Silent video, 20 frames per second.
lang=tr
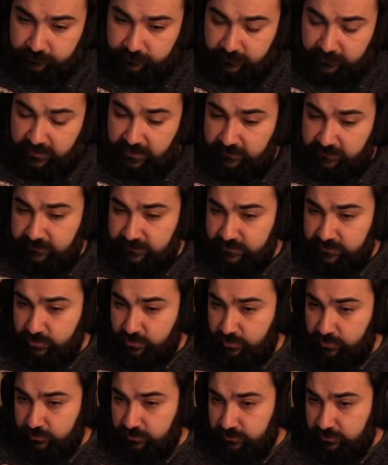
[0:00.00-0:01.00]
Unlink
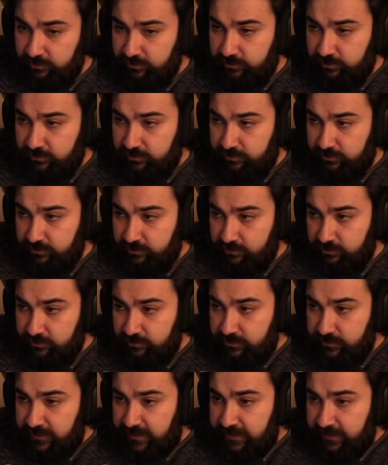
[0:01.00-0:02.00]
Scroll
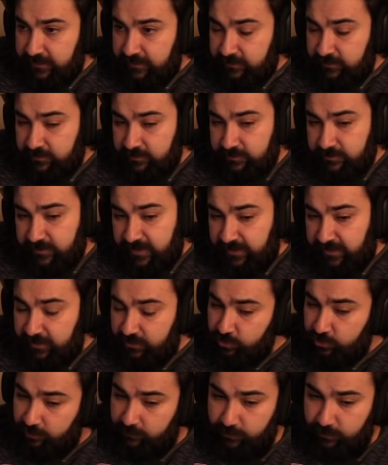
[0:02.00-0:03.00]
yani dengeyi
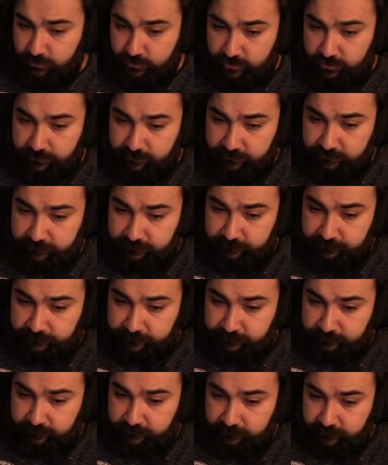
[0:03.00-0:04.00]
çok bozuyor.
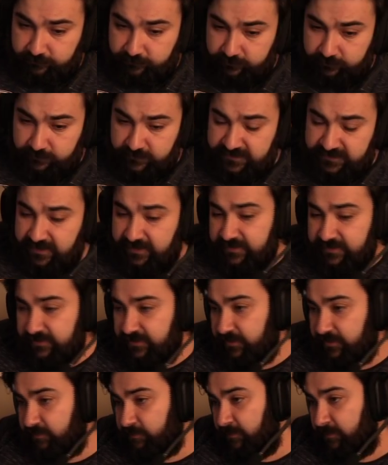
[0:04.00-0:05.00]

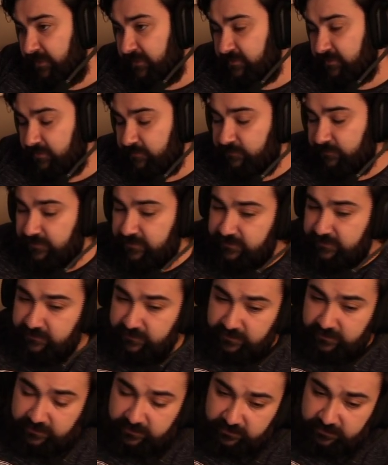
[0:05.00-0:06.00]
Sadece mele tarafı için
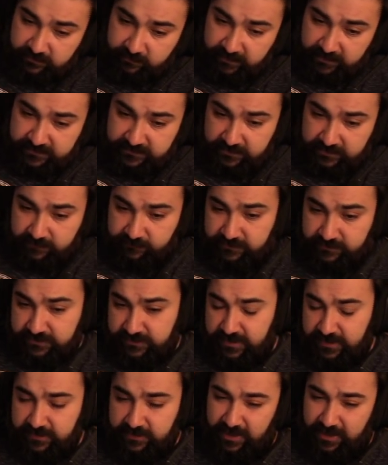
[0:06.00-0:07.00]
değil, mage tarafı için.
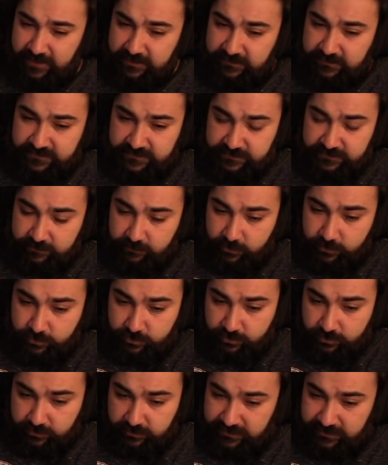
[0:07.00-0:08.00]
Her her klas için
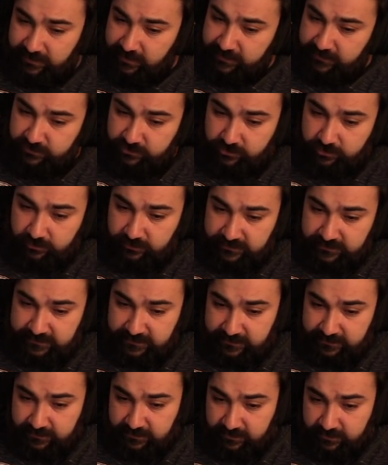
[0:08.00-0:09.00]
bozuyor. 2K scroll
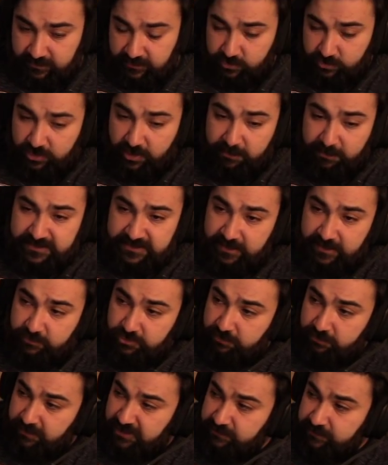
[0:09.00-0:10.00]
yeterli. Şu an mesela
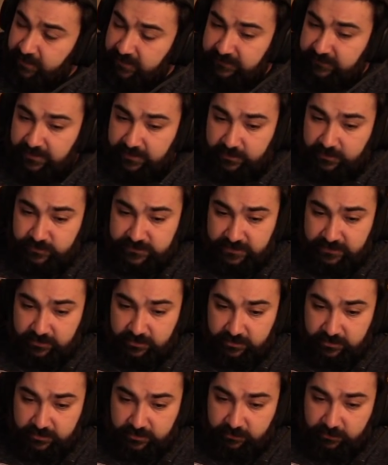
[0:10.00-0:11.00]
bütün mage partiler ne güzel
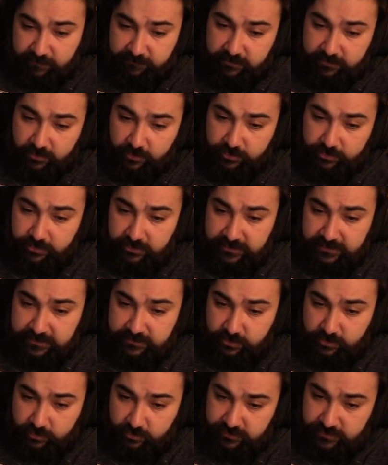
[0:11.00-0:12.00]
buffer'la oynuyorlar
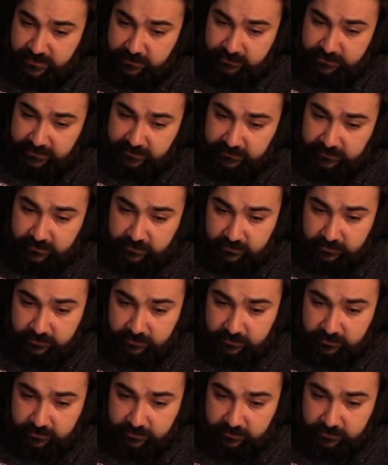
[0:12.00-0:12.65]
çok güzel bir şekilde.